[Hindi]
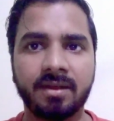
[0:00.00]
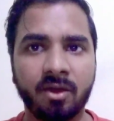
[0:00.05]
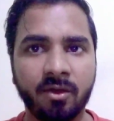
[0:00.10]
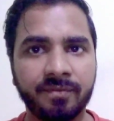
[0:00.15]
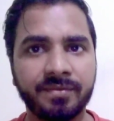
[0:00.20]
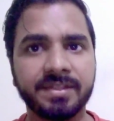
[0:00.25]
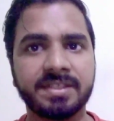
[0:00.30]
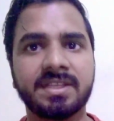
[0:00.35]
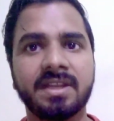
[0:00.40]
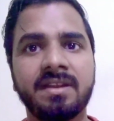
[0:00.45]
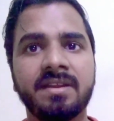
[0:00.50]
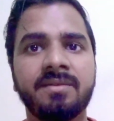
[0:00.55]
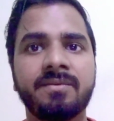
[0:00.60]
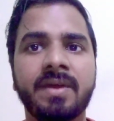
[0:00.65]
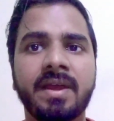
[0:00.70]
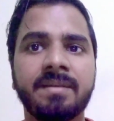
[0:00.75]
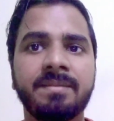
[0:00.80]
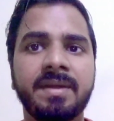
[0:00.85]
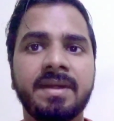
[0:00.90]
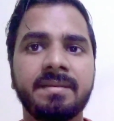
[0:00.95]
ऑफिशियल
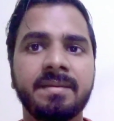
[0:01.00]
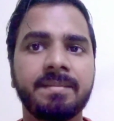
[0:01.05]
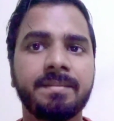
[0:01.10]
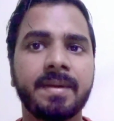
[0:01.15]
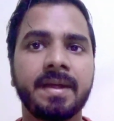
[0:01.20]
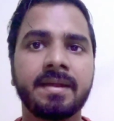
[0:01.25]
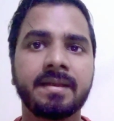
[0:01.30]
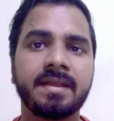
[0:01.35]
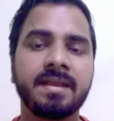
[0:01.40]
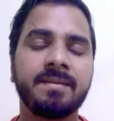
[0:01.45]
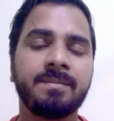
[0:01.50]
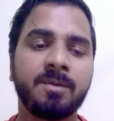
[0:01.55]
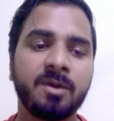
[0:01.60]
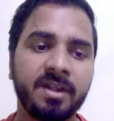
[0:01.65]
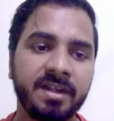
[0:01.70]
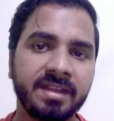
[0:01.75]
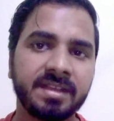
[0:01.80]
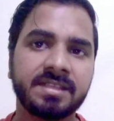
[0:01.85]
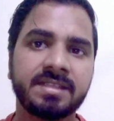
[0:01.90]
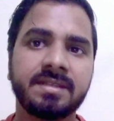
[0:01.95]
एनवायरनमेंट में पढ़ के
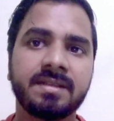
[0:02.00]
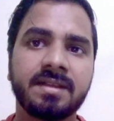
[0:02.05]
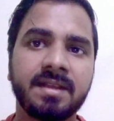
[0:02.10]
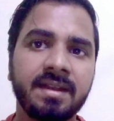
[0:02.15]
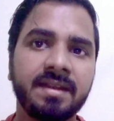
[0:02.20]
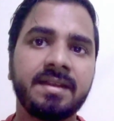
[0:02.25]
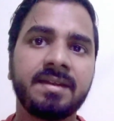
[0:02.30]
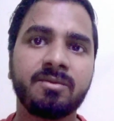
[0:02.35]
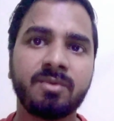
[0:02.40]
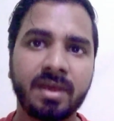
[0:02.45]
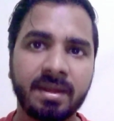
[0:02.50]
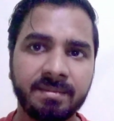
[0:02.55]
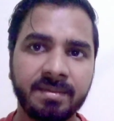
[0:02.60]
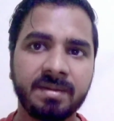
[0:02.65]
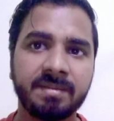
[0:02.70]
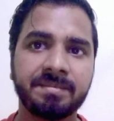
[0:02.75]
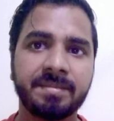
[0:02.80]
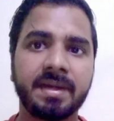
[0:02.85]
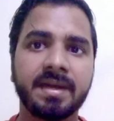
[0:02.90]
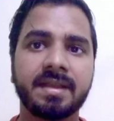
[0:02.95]
पॉलिटिकल
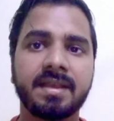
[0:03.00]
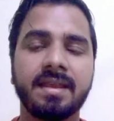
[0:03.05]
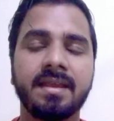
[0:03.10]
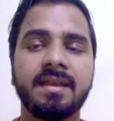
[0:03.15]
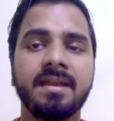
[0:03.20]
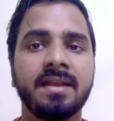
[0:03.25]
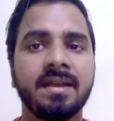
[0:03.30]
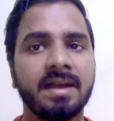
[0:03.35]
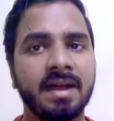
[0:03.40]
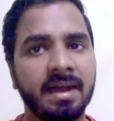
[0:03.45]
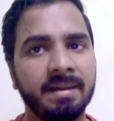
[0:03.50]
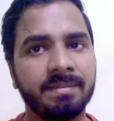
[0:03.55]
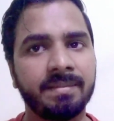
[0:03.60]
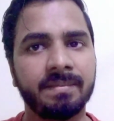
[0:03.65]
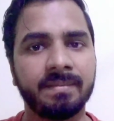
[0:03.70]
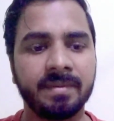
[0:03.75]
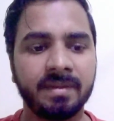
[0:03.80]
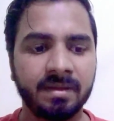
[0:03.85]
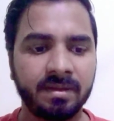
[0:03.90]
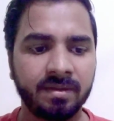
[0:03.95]
एनवायरनमेंट में पढ़ के
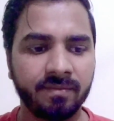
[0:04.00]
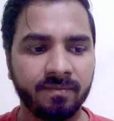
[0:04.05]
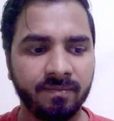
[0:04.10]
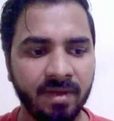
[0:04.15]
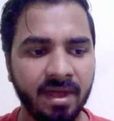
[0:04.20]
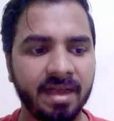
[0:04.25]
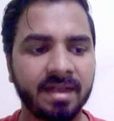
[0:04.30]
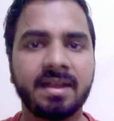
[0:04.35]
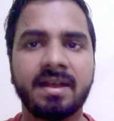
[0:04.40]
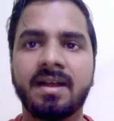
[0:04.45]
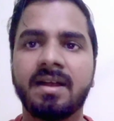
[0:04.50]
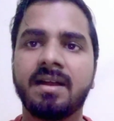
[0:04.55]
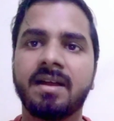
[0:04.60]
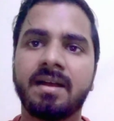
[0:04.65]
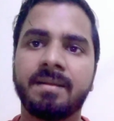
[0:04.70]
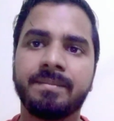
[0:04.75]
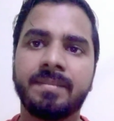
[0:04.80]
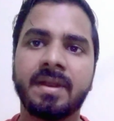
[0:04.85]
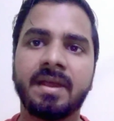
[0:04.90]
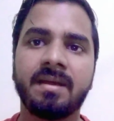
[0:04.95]
आप वहां का
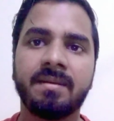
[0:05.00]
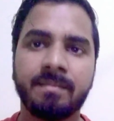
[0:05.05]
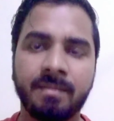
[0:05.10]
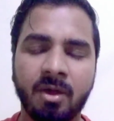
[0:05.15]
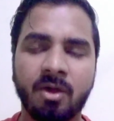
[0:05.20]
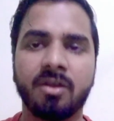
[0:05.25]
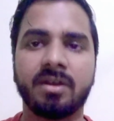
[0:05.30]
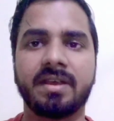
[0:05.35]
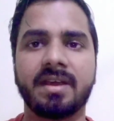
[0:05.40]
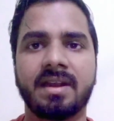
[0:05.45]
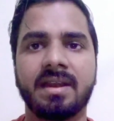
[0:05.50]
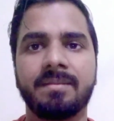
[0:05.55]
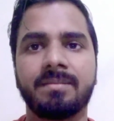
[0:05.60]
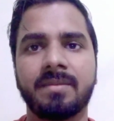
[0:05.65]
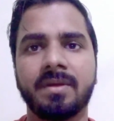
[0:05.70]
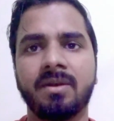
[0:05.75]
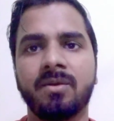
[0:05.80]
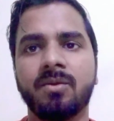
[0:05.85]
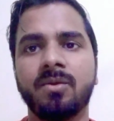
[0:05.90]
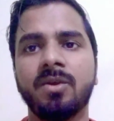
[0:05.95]
अपना माहौल
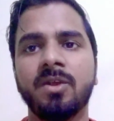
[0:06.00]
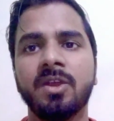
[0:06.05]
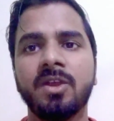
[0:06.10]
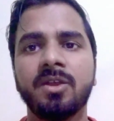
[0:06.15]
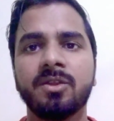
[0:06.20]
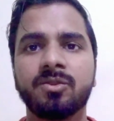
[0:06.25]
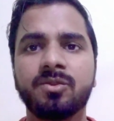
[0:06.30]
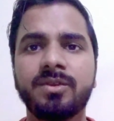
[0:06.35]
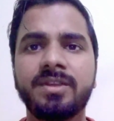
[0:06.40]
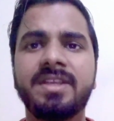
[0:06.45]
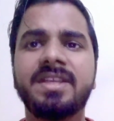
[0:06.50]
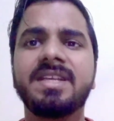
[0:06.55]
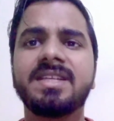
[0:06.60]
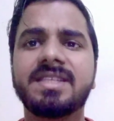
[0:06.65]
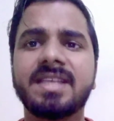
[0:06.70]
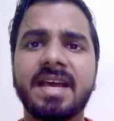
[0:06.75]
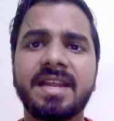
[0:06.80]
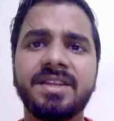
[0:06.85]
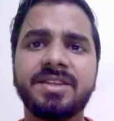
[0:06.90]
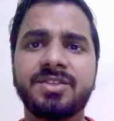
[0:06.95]
खराब कर लो तो ये
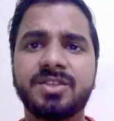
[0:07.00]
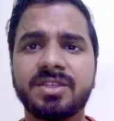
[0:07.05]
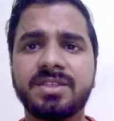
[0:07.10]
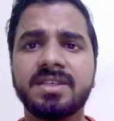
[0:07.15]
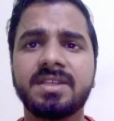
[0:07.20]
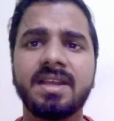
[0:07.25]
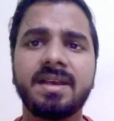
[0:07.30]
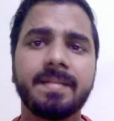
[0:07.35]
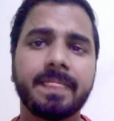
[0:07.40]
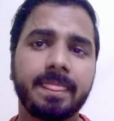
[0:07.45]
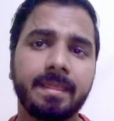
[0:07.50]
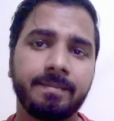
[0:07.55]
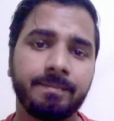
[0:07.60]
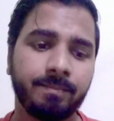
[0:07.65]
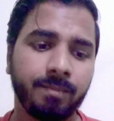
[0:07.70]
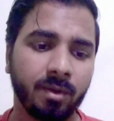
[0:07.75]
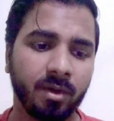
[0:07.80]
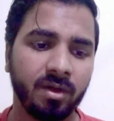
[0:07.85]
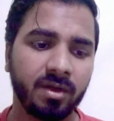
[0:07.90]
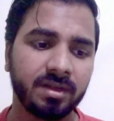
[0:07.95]
सारी चीजें ना
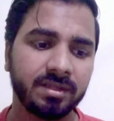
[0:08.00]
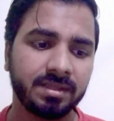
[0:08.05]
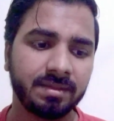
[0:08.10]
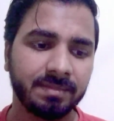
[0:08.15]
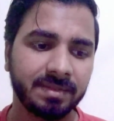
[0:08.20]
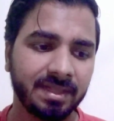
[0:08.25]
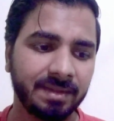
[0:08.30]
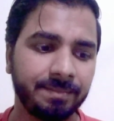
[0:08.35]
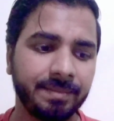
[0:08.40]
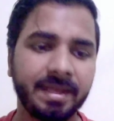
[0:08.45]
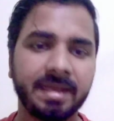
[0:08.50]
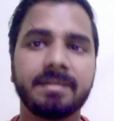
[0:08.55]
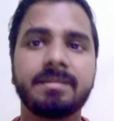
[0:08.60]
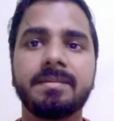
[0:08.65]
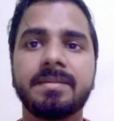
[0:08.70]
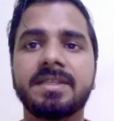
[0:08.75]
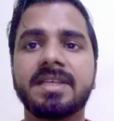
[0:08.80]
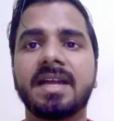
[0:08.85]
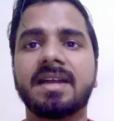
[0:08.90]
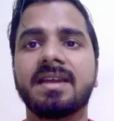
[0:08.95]
बहुत मतलब
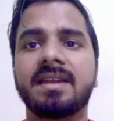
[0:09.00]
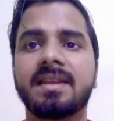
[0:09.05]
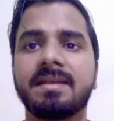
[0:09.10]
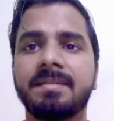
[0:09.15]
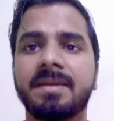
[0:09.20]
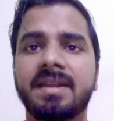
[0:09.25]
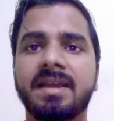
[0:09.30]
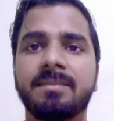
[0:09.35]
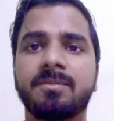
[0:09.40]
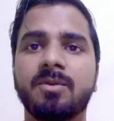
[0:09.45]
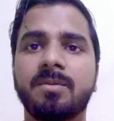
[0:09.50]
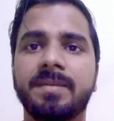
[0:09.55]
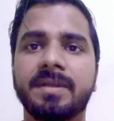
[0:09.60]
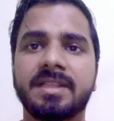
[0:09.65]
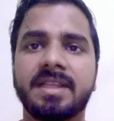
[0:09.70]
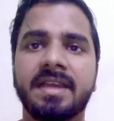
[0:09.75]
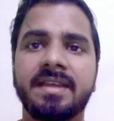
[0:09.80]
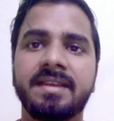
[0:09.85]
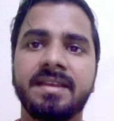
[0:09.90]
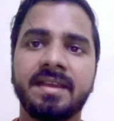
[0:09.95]
डेप्थ में जाकर के मैंने आपको
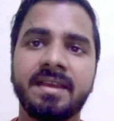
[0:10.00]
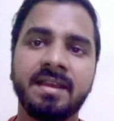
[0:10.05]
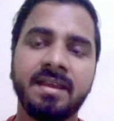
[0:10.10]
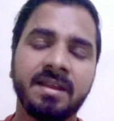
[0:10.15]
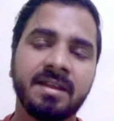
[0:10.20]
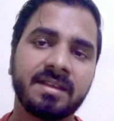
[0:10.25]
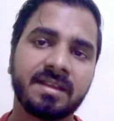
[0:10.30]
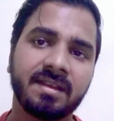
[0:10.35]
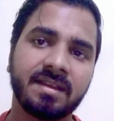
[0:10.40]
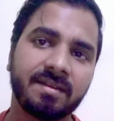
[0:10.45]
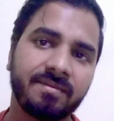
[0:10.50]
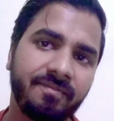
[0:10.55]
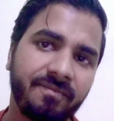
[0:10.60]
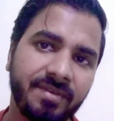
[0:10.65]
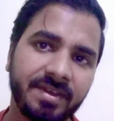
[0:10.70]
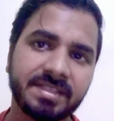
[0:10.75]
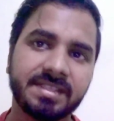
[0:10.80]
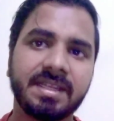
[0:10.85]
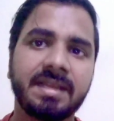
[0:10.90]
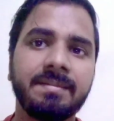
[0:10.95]
बताई है कि अगर
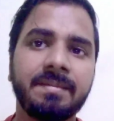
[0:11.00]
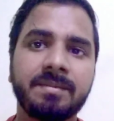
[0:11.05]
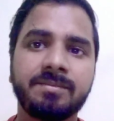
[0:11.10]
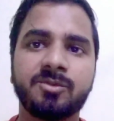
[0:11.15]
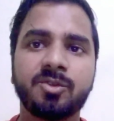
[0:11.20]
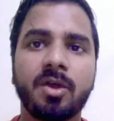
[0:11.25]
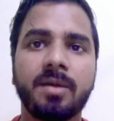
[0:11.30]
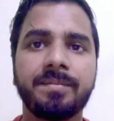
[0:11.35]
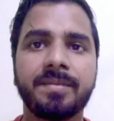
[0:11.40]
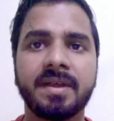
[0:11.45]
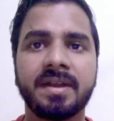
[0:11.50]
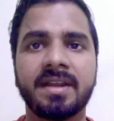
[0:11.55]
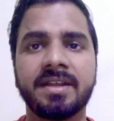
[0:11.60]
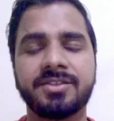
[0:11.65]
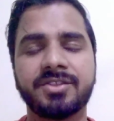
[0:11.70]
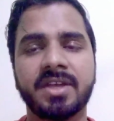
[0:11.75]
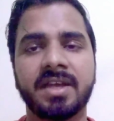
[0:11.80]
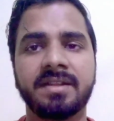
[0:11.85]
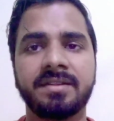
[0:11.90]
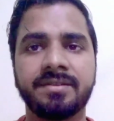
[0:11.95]
फर्स्ट टाइम आप जॉब करना
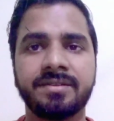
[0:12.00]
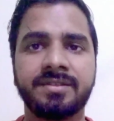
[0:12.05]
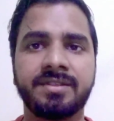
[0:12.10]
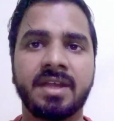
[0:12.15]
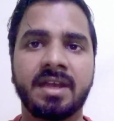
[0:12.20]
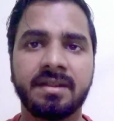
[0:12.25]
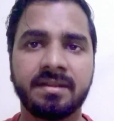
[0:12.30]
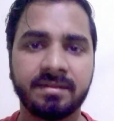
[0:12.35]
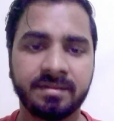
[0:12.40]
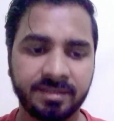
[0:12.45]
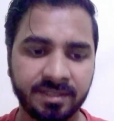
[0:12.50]
जा, जा,